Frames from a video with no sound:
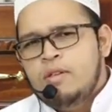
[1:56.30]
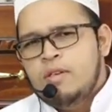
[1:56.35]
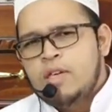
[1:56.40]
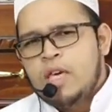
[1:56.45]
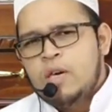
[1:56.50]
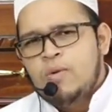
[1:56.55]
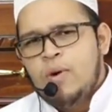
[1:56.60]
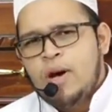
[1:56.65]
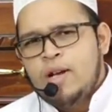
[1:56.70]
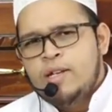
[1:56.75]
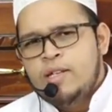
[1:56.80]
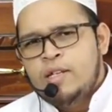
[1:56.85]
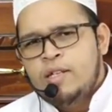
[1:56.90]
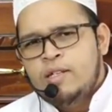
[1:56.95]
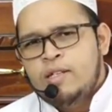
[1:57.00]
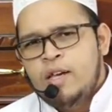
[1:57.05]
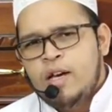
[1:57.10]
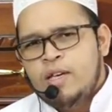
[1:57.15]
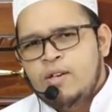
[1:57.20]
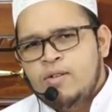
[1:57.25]
ki wali
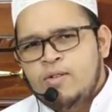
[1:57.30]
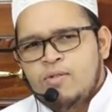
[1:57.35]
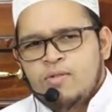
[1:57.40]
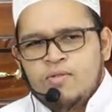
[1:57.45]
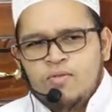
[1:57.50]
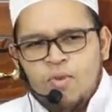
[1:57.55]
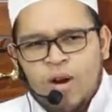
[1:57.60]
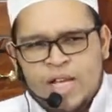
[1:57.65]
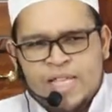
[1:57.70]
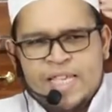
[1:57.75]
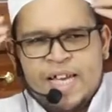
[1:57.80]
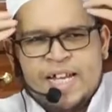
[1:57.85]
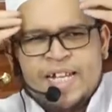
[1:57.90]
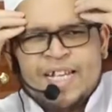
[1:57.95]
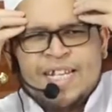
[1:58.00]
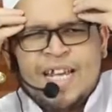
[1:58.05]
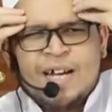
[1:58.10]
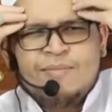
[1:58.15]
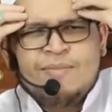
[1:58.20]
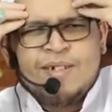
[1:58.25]
ndak yo
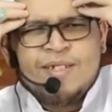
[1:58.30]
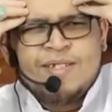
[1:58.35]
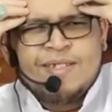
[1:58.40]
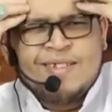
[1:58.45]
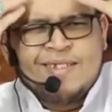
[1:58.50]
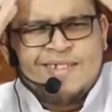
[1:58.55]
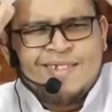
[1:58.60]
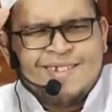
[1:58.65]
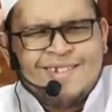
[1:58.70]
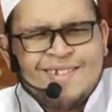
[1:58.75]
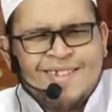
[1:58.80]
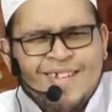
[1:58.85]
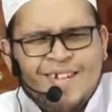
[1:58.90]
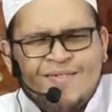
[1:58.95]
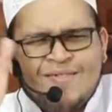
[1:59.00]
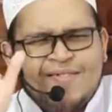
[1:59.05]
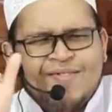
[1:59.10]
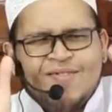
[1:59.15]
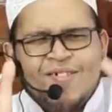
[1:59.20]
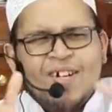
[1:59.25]
wajahnya ndak berseri-seri ya
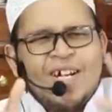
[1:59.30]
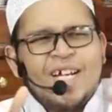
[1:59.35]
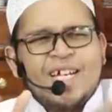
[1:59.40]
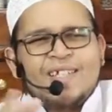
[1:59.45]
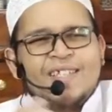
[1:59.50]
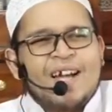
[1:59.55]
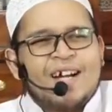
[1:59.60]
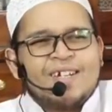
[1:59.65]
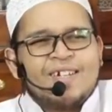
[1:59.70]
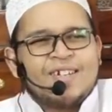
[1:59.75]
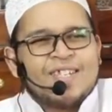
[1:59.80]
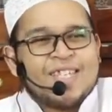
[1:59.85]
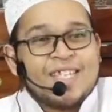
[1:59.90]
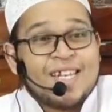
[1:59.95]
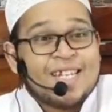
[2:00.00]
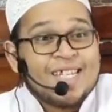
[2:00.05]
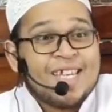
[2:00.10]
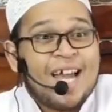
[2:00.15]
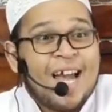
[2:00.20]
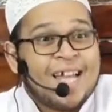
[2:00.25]
pokoknya ndak anak
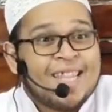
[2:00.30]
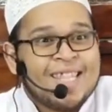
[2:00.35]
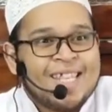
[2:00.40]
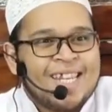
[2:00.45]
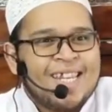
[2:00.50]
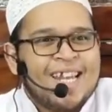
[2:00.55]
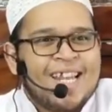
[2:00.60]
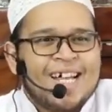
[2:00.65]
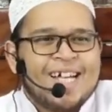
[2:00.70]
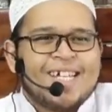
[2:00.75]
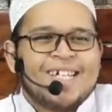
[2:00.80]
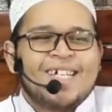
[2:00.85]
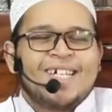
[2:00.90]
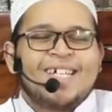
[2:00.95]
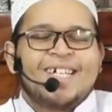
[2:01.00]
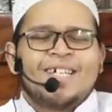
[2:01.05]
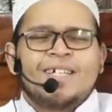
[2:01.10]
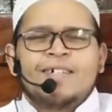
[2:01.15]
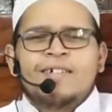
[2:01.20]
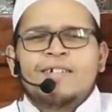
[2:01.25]
srek yang ini lah
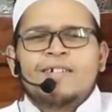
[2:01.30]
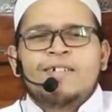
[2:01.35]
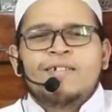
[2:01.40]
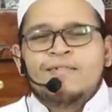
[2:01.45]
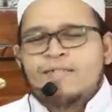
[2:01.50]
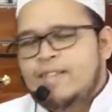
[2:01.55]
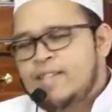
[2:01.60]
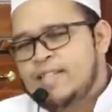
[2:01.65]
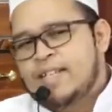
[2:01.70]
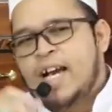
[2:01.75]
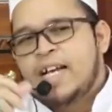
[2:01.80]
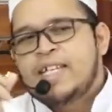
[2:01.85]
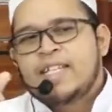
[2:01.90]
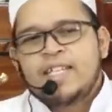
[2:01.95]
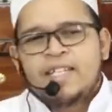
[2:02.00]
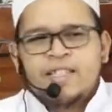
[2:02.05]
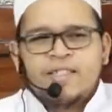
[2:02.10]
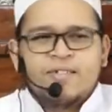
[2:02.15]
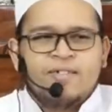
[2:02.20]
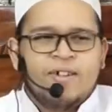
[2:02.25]
wis ndak
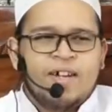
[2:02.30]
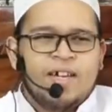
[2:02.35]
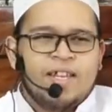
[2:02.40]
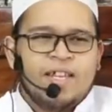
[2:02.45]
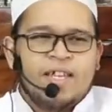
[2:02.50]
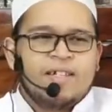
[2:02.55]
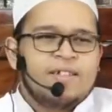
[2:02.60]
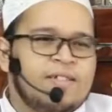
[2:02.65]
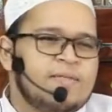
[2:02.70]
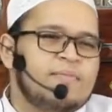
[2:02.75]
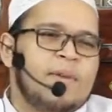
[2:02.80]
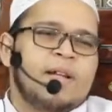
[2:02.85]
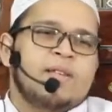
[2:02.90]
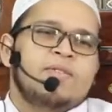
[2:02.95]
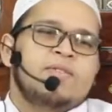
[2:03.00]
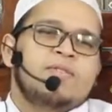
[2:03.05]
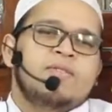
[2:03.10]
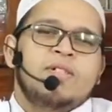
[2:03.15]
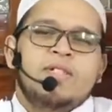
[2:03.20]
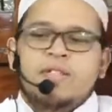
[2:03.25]
dihitung akhirnya
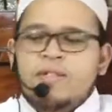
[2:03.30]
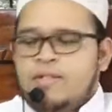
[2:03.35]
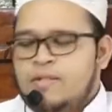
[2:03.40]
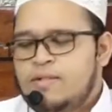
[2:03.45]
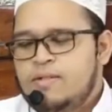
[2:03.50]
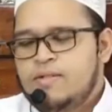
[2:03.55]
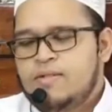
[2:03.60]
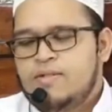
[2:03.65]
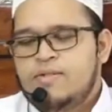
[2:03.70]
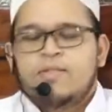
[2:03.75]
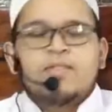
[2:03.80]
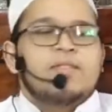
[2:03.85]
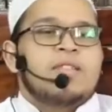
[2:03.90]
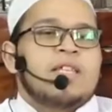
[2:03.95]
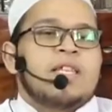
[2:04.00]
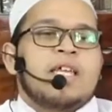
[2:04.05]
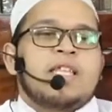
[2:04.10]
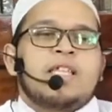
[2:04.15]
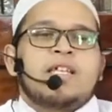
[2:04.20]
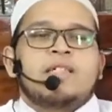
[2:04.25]
masuk wis
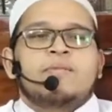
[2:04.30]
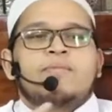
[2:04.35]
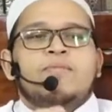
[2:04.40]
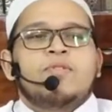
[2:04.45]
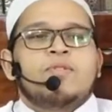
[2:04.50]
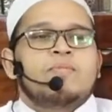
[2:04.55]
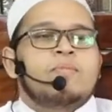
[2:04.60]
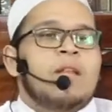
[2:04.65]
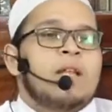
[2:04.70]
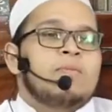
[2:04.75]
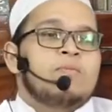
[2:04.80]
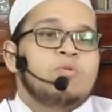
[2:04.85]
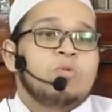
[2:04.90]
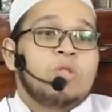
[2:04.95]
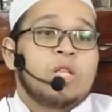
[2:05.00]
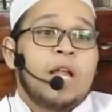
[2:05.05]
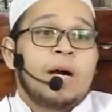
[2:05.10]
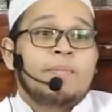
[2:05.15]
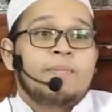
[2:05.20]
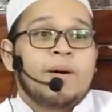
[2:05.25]
ternyata nemu
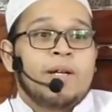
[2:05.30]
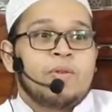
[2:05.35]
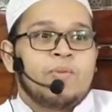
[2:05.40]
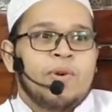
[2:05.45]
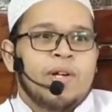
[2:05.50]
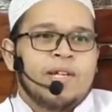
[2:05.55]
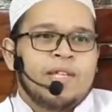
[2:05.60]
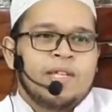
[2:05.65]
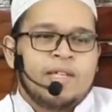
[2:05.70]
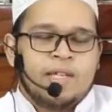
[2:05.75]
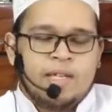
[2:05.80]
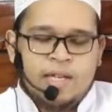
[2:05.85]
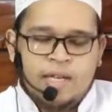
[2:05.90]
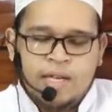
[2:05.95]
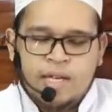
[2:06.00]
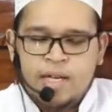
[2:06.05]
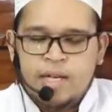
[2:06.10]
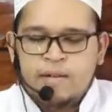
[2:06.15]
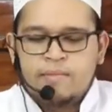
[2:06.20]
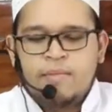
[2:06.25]
98 wali
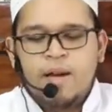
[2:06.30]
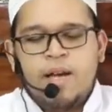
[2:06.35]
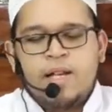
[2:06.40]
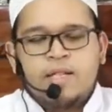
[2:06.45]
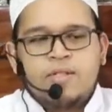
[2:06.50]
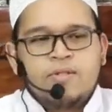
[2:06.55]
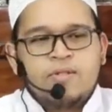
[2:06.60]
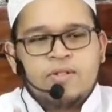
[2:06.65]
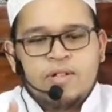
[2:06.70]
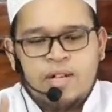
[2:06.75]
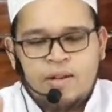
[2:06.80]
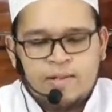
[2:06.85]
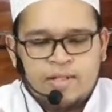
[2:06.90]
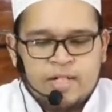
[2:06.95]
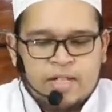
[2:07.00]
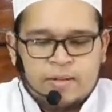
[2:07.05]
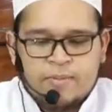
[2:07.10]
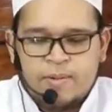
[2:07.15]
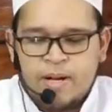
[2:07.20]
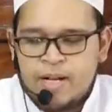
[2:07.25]
masuk lewat
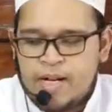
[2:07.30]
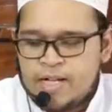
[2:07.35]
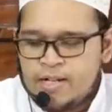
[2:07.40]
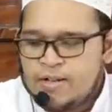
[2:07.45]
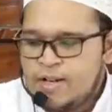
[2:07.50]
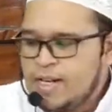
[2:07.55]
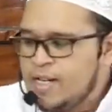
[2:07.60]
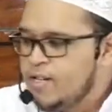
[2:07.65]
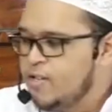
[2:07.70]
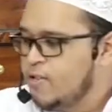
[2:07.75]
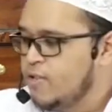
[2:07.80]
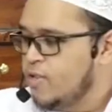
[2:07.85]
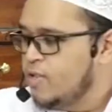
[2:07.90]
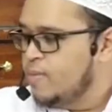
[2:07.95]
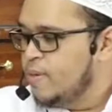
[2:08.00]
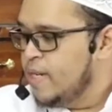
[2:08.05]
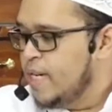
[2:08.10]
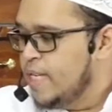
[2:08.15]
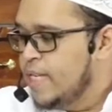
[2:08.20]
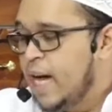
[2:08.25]
gerbang kan orang duduk
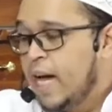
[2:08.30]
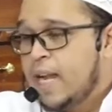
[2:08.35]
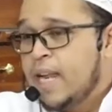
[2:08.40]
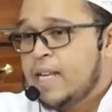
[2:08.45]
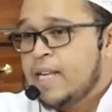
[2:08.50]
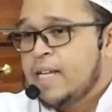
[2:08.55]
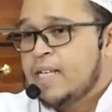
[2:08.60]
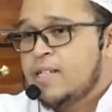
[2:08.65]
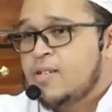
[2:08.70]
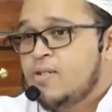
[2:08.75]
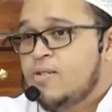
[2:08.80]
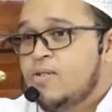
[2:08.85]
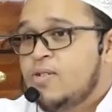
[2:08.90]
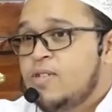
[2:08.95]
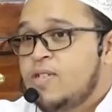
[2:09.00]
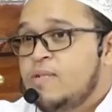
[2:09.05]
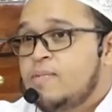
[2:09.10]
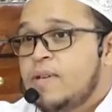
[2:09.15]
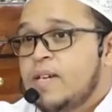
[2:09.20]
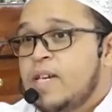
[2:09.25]
di pinggir jalan kan lu
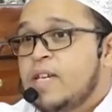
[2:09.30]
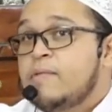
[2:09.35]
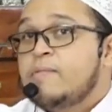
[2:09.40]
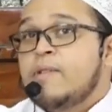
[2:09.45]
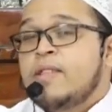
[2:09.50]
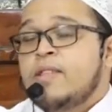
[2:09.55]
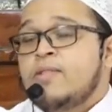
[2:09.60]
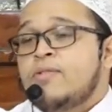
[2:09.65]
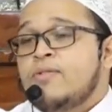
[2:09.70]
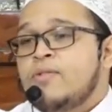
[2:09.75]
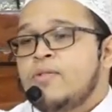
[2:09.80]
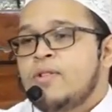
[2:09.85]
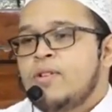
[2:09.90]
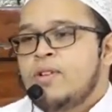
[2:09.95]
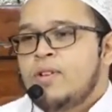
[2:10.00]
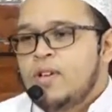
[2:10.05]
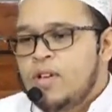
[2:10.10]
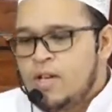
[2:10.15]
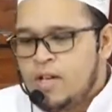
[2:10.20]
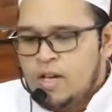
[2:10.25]
di pinggir pintu
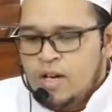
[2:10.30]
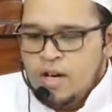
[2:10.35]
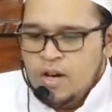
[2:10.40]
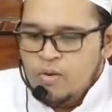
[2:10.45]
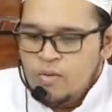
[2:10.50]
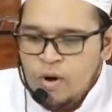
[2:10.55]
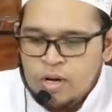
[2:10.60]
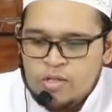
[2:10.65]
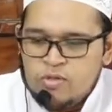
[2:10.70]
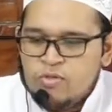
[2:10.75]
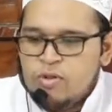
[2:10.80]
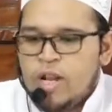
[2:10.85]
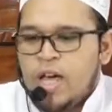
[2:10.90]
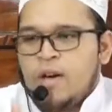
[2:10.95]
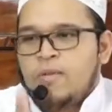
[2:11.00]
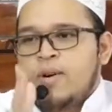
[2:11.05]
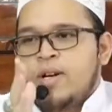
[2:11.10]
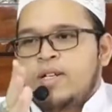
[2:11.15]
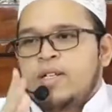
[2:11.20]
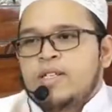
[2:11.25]
waktu
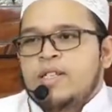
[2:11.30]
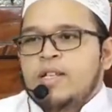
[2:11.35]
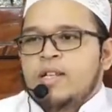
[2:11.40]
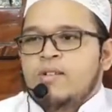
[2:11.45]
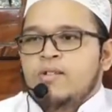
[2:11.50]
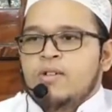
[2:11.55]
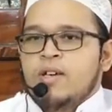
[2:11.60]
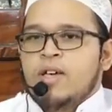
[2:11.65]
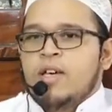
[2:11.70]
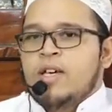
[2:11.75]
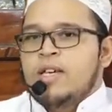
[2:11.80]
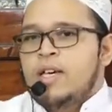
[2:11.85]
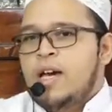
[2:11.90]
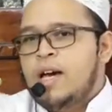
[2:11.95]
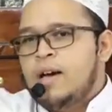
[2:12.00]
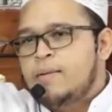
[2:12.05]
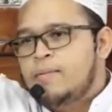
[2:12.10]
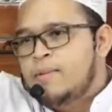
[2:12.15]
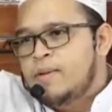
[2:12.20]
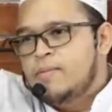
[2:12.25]
lewat diceluk eh
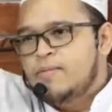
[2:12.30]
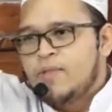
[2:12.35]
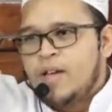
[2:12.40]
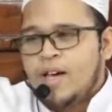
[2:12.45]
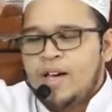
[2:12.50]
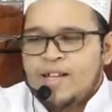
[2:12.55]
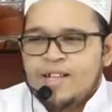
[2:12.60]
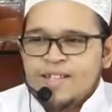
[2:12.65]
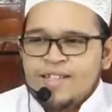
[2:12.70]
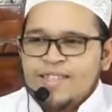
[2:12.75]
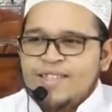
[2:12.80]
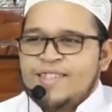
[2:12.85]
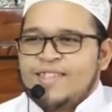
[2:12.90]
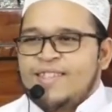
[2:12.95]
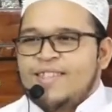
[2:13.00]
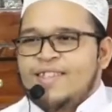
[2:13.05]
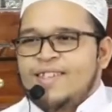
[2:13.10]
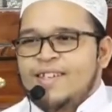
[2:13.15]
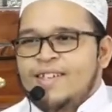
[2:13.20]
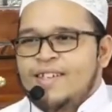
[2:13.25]
ya Habib Taal
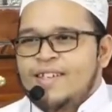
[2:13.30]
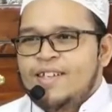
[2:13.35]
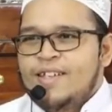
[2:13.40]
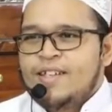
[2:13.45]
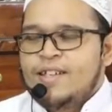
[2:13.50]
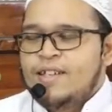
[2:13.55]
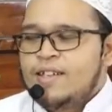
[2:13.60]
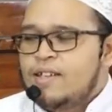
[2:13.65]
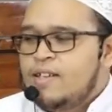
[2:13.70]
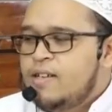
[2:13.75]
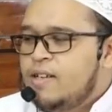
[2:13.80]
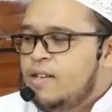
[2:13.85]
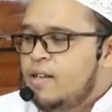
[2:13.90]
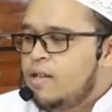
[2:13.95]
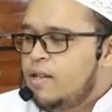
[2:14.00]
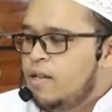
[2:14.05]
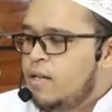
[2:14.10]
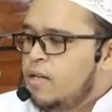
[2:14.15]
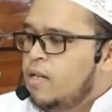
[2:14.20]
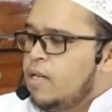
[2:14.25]
katanya
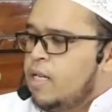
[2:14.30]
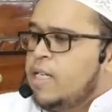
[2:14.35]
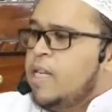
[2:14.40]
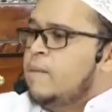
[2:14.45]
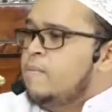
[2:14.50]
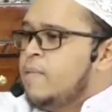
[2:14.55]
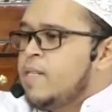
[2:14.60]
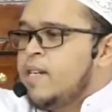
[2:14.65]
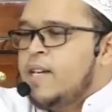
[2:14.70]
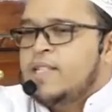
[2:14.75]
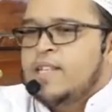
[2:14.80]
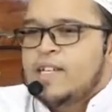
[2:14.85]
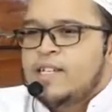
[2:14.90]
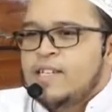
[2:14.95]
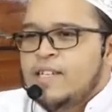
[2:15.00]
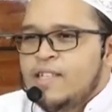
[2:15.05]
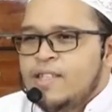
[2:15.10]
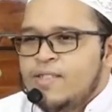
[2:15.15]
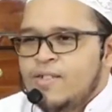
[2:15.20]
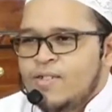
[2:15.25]
kenapa saya ndak
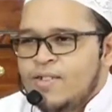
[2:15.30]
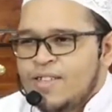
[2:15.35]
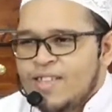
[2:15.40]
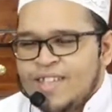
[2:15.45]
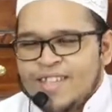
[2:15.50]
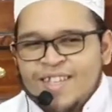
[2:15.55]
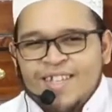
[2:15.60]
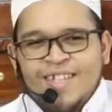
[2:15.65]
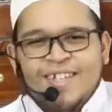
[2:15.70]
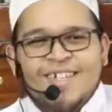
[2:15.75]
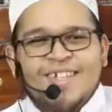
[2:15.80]
dihitung katanya